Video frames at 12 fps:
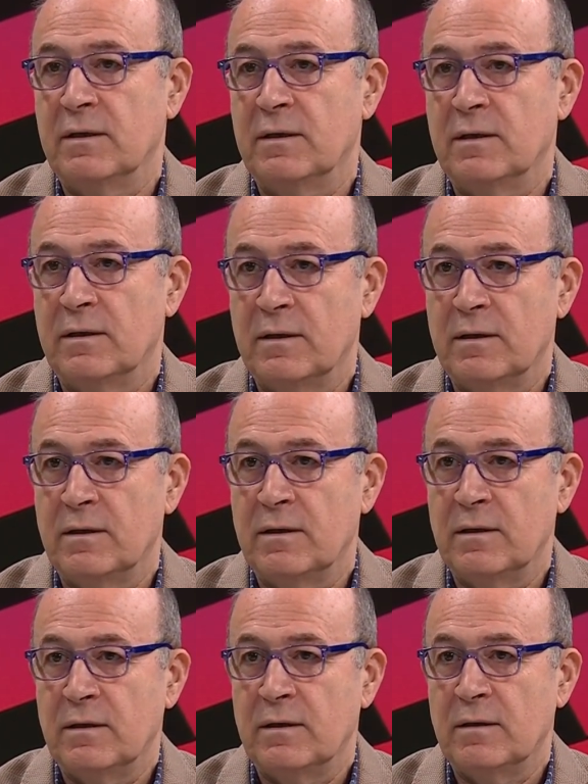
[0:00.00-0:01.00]
Hiç geri adım
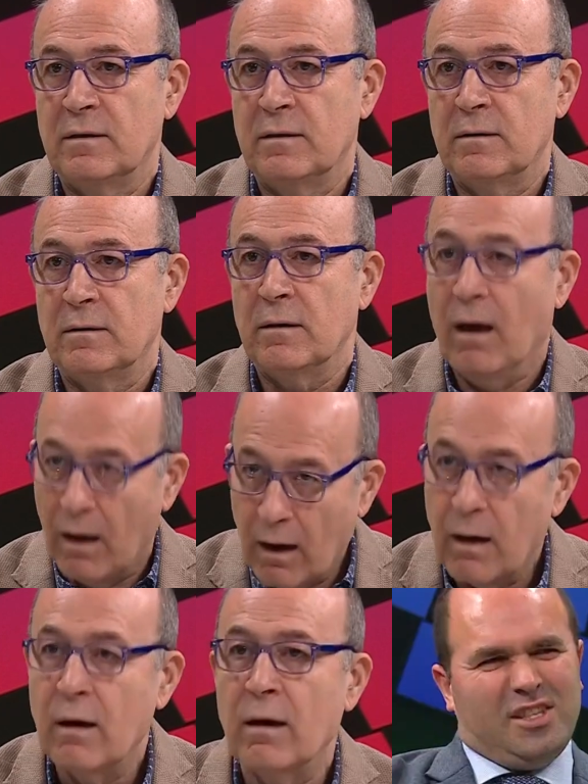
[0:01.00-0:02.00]
yapmadı. Birinci,
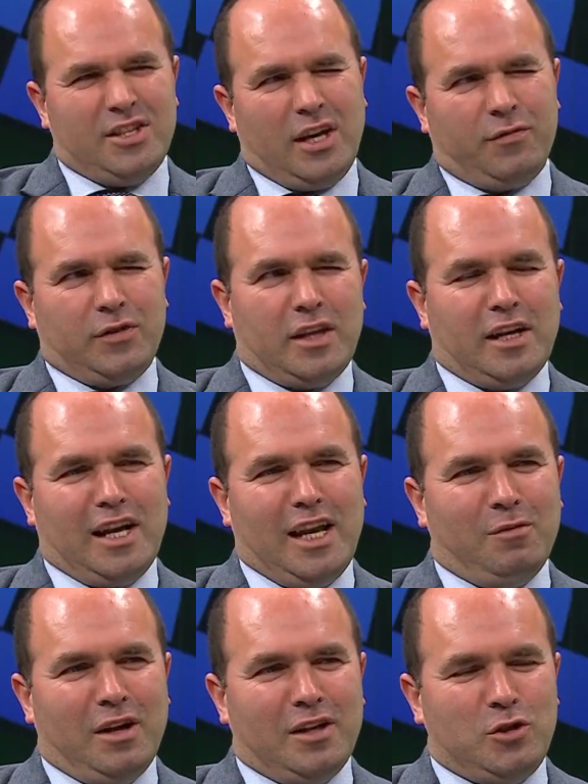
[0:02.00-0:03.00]
sekizinci haftaydı
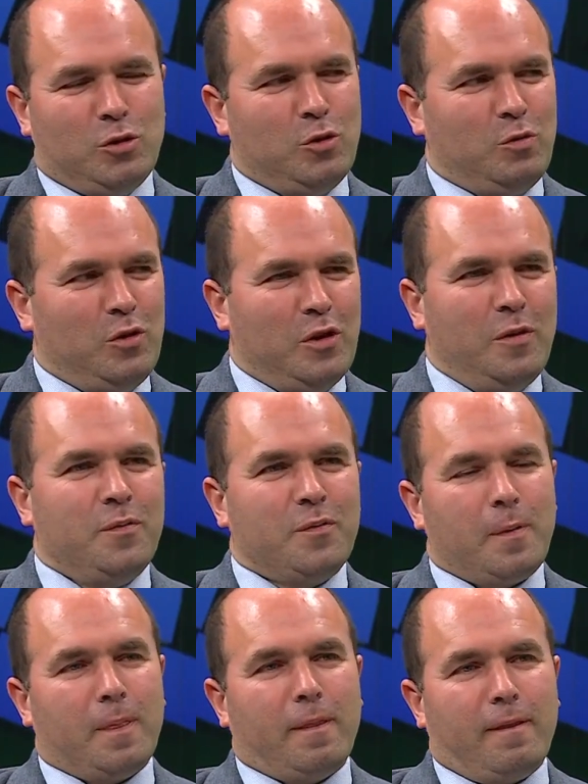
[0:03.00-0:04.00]
galiba. 750
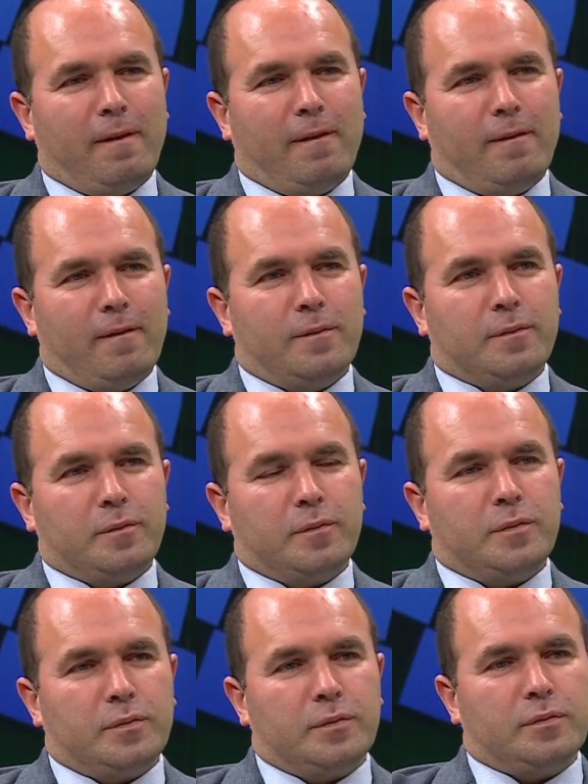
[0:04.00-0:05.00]
veriyoruz, daha fazla
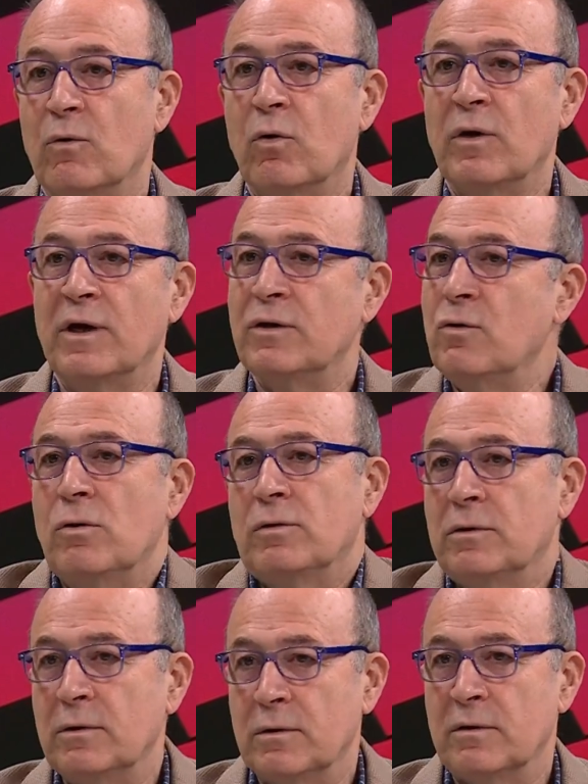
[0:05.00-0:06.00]
vermeyiz. E, ne
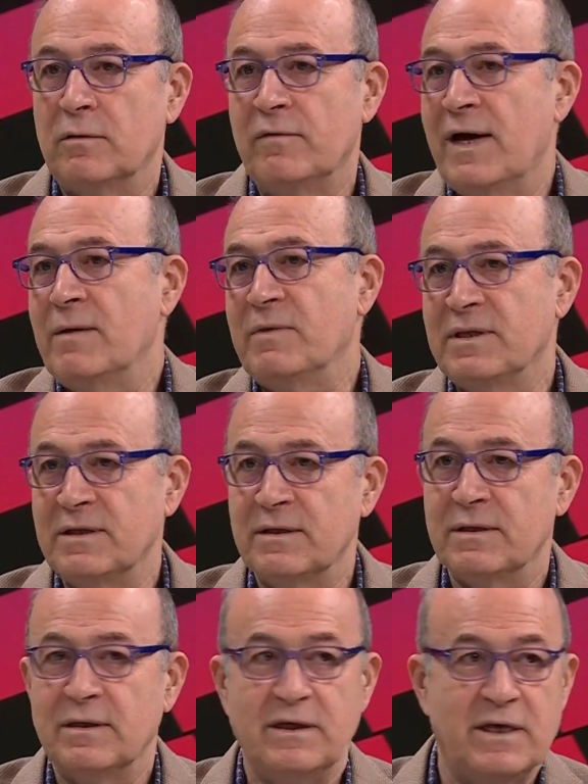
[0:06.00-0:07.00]
oldu? Vermedin.
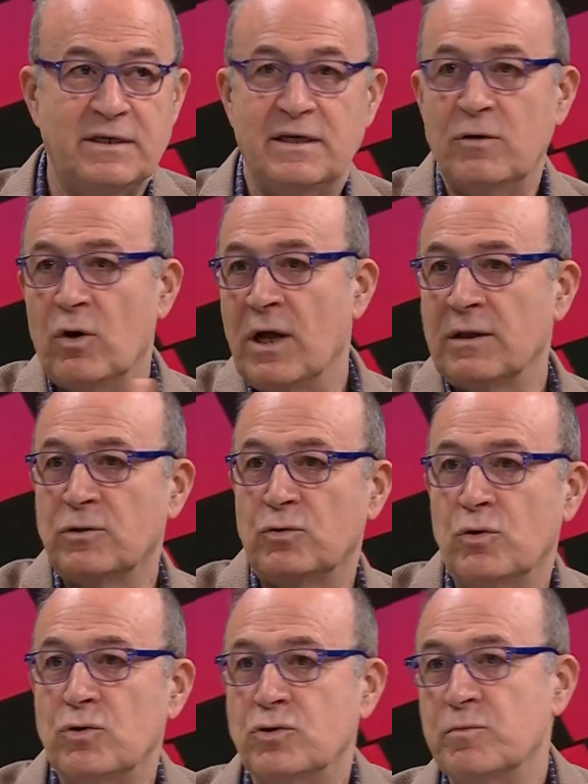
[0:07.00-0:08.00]
Yerine o aldığın
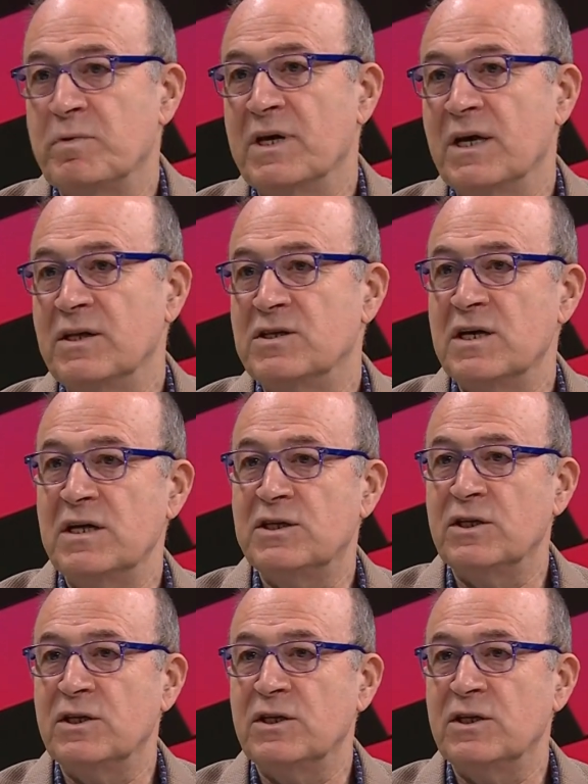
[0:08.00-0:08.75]
oyuncu. Orada iki tarafı da